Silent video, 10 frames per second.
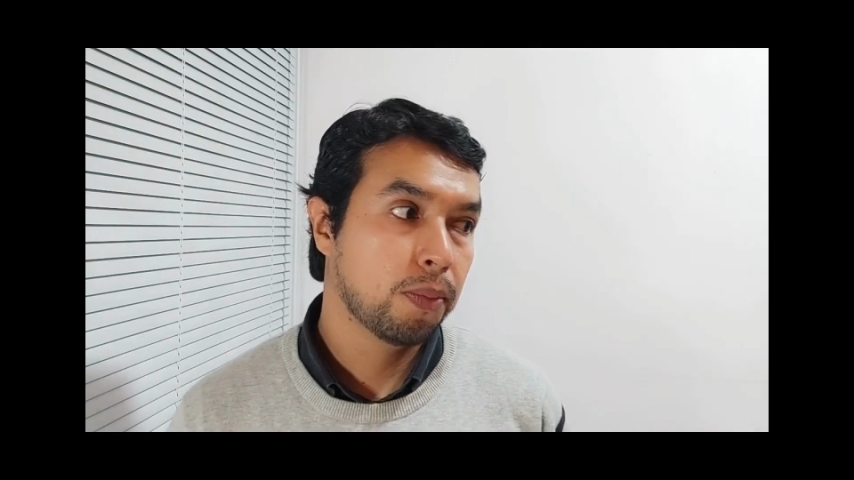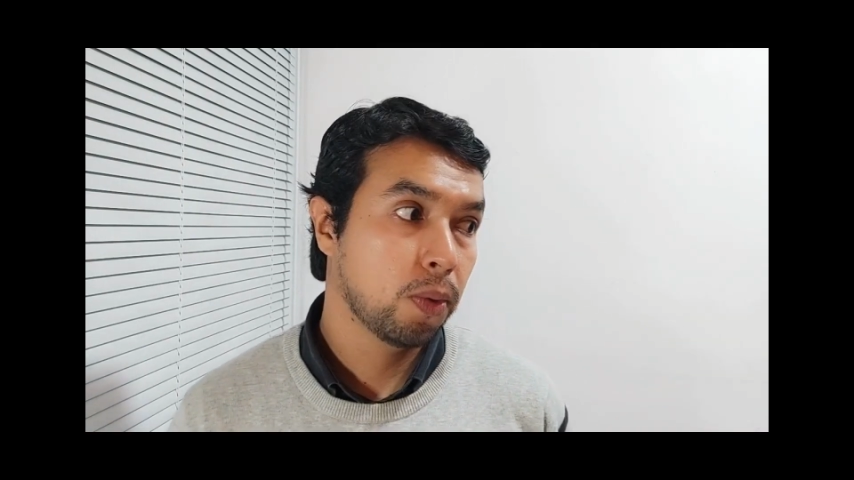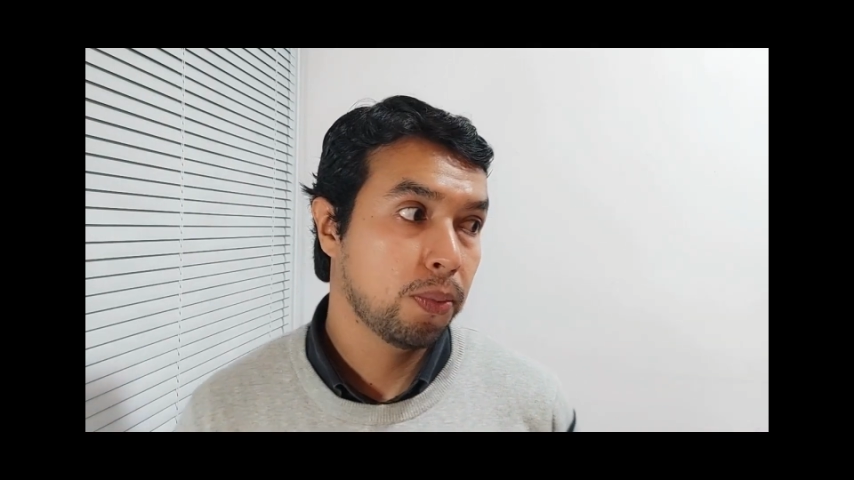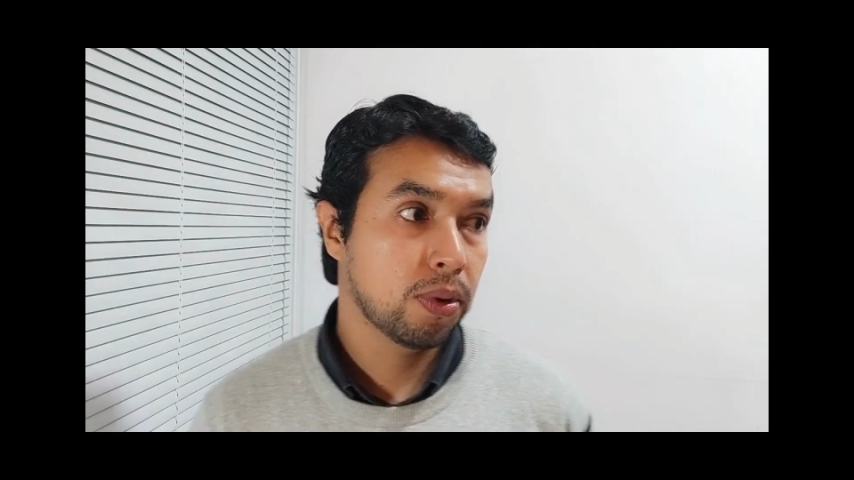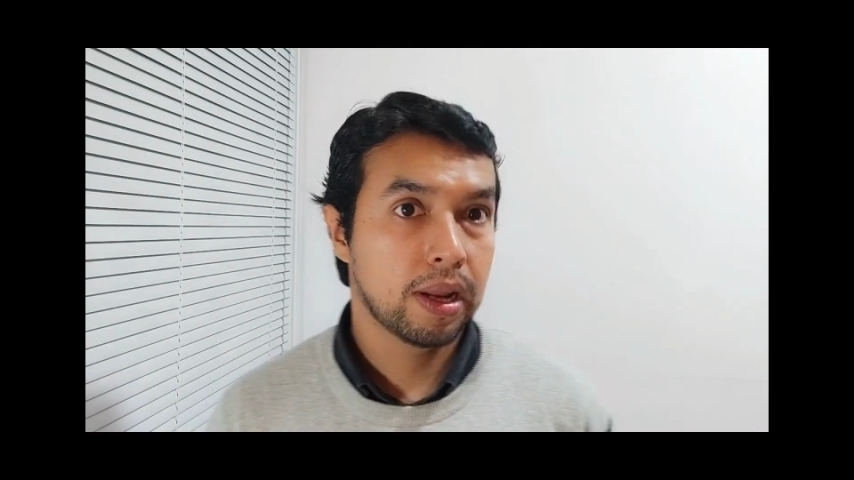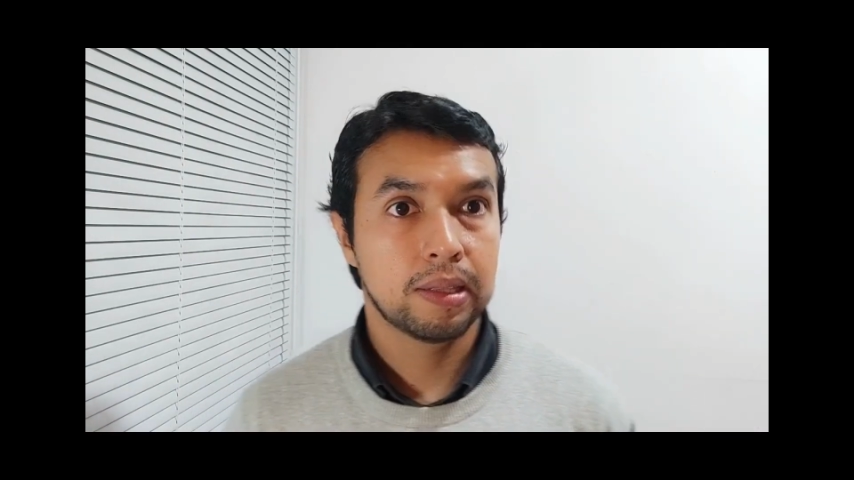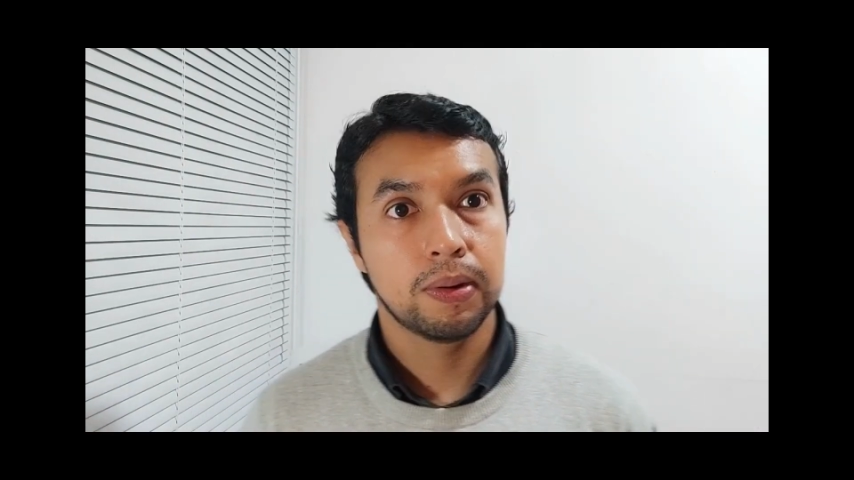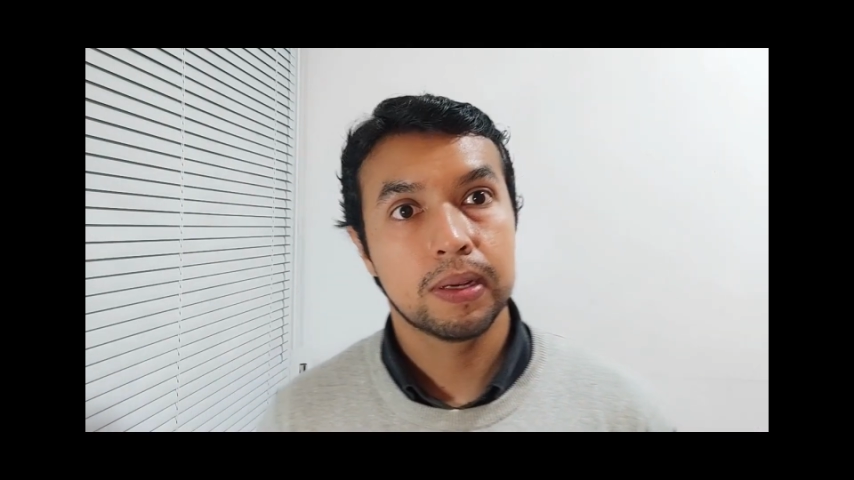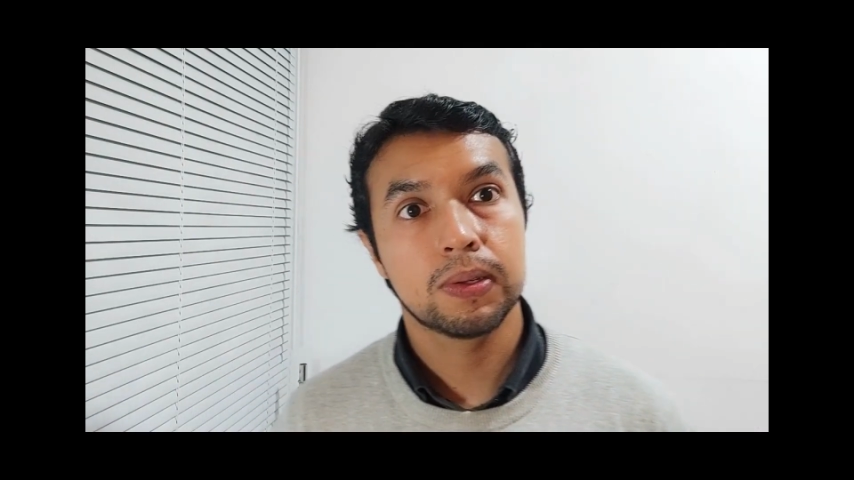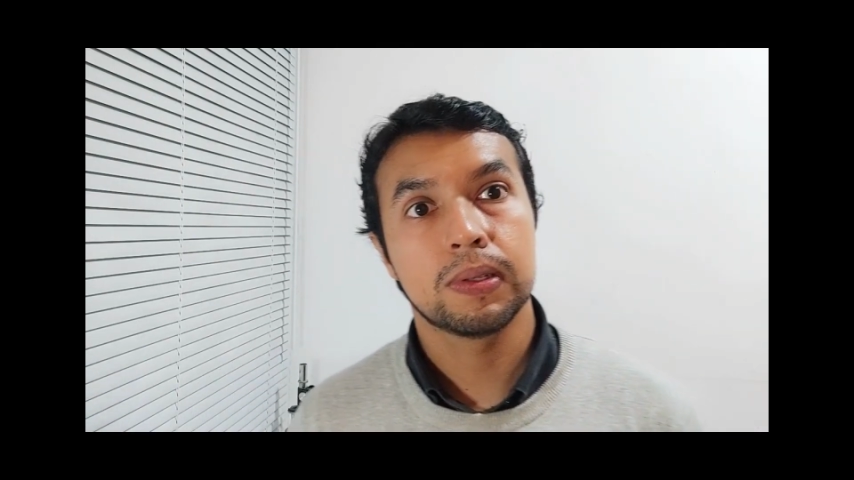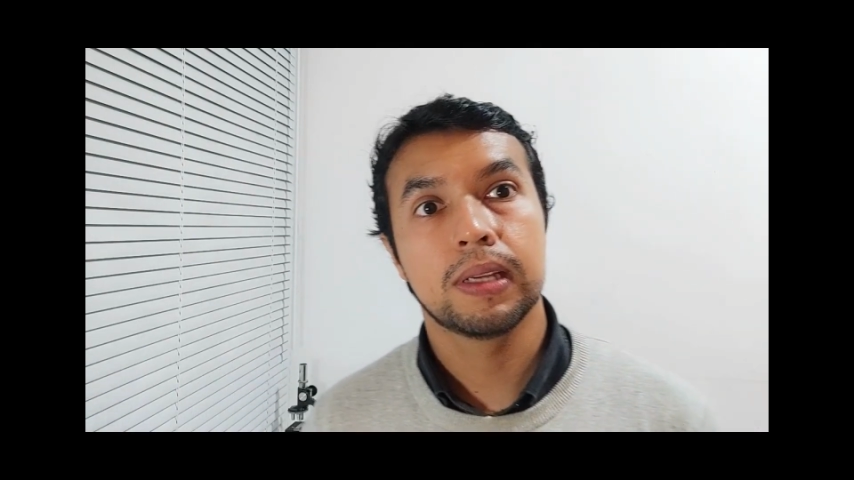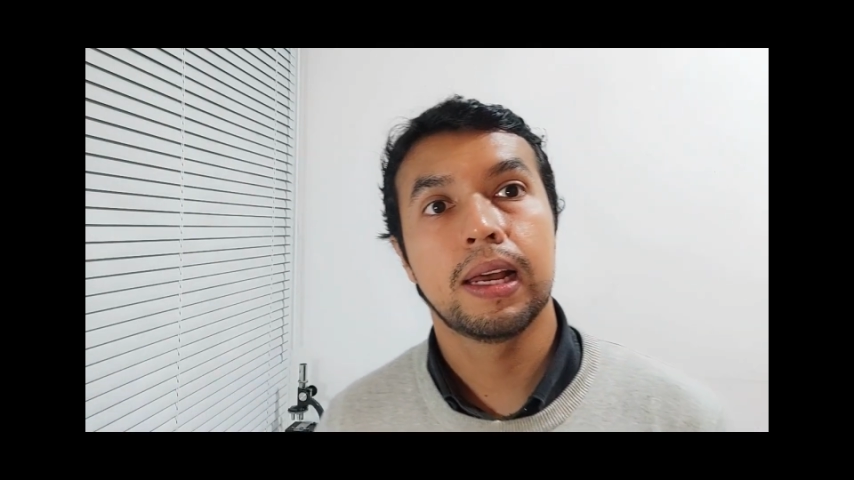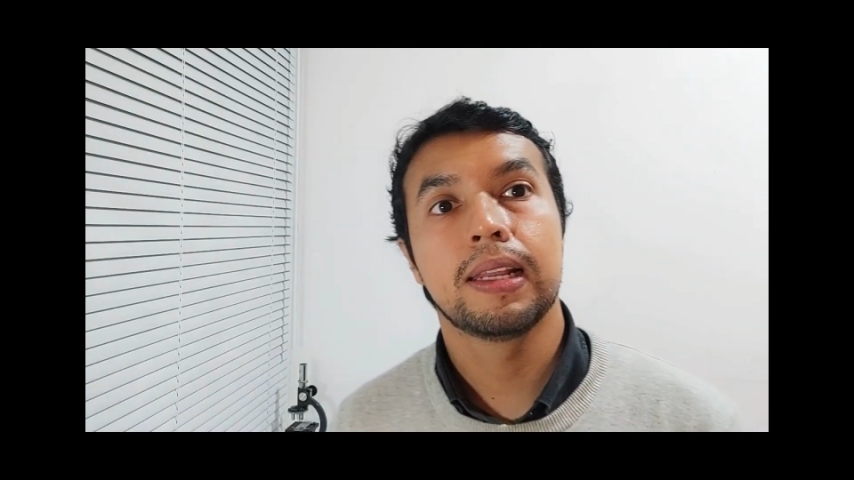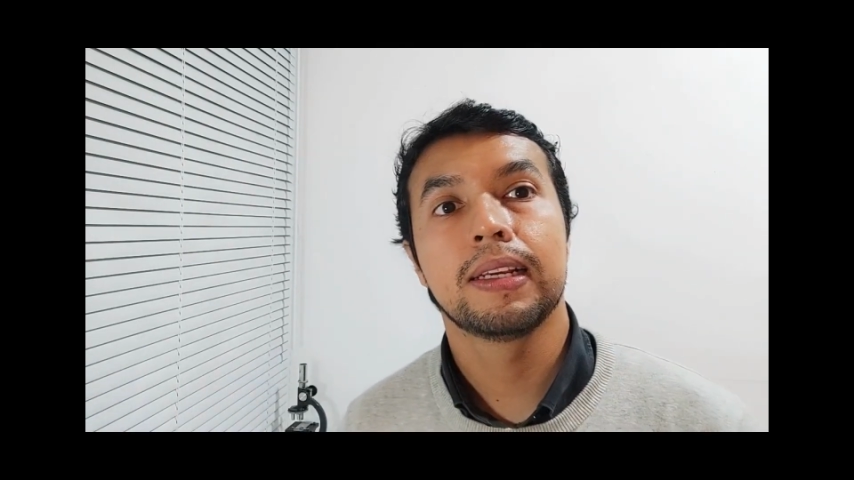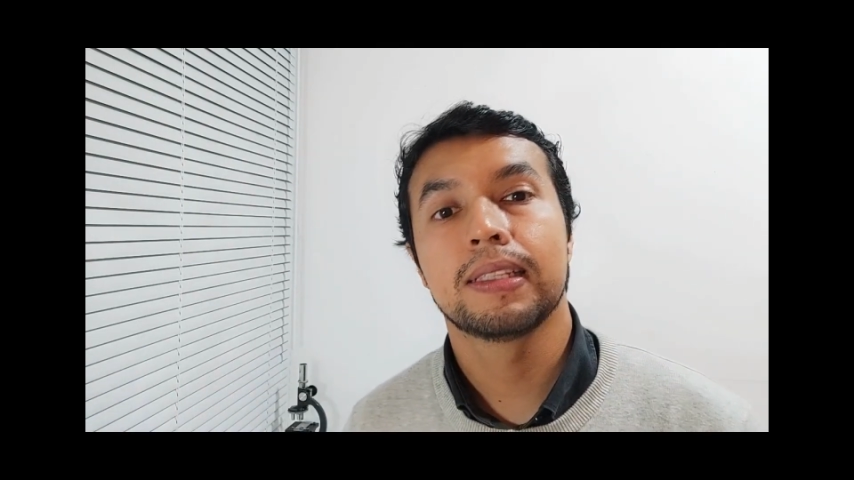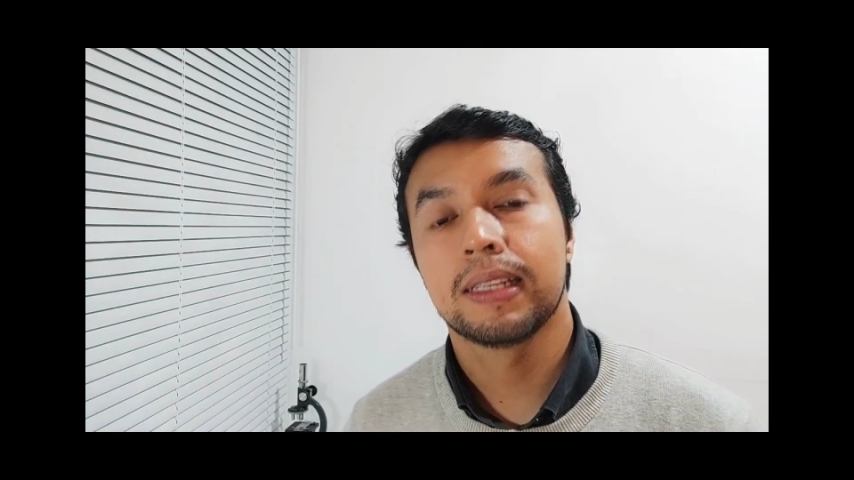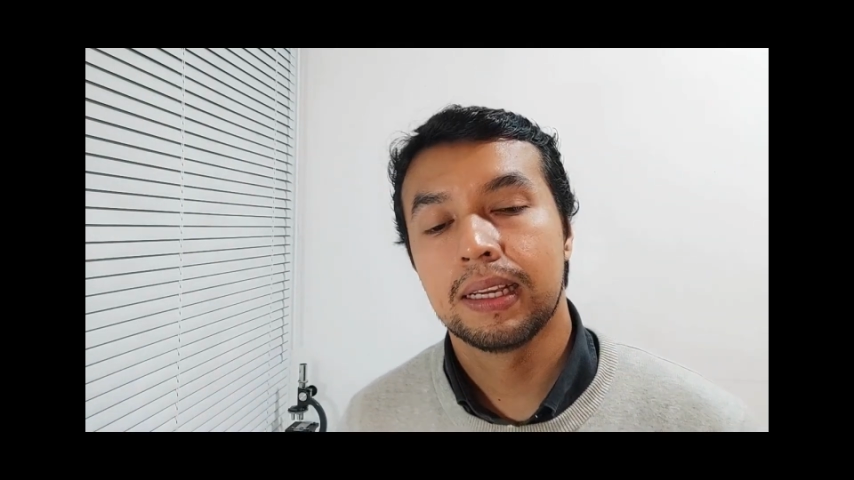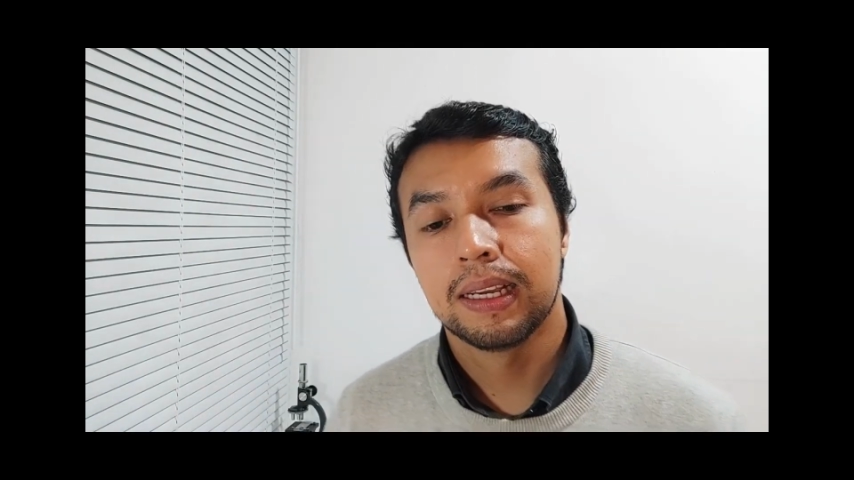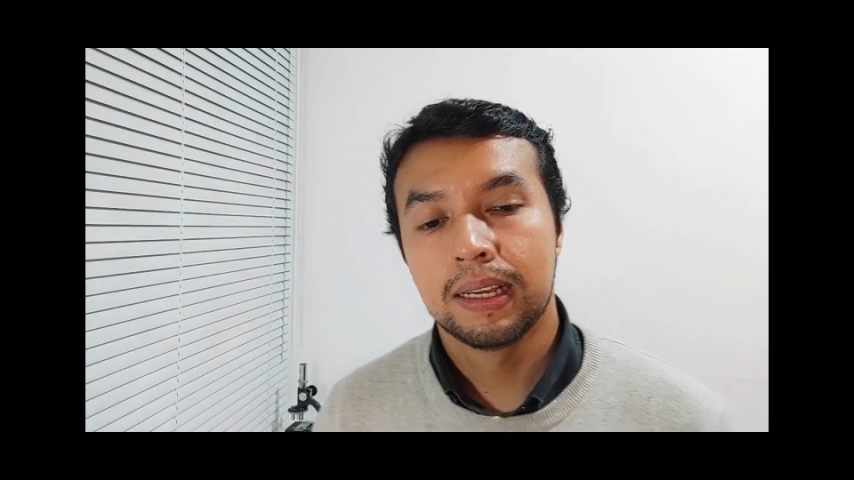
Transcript: propio de la teoría social es